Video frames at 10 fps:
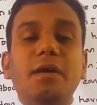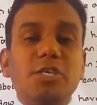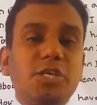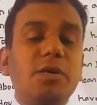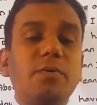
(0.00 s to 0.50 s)

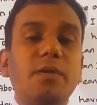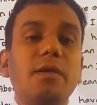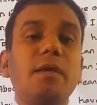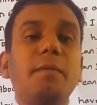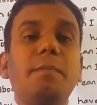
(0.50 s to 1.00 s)
আশা করি
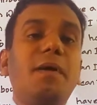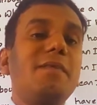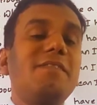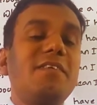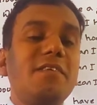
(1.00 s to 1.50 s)

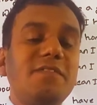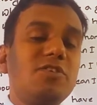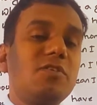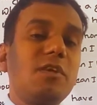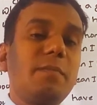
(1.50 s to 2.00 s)
বারবার
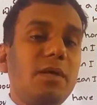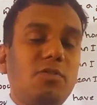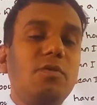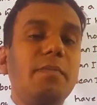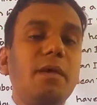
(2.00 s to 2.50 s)
রিভিশনের
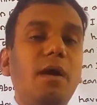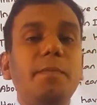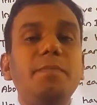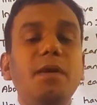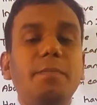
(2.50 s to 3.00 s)
মাধ্যমে
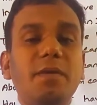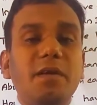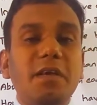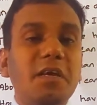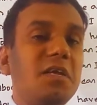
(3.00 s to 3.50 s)
আপনি আপনার
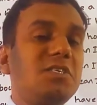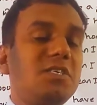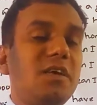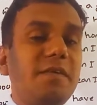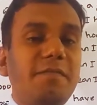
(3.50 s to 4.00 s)
ইংলিশ
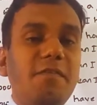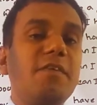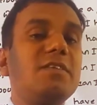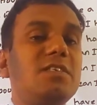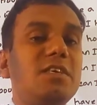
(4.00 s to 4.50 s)

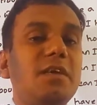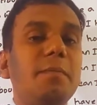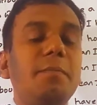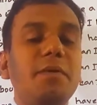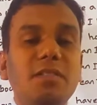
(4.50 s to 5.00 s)
ফ্লুয়েন্সিকে
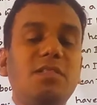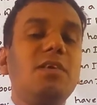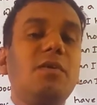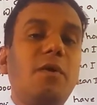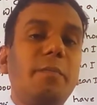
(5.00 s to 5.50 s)

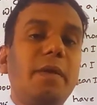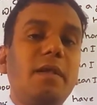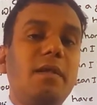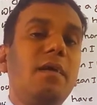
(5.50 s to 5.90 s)
বৃদ্ধি করবেন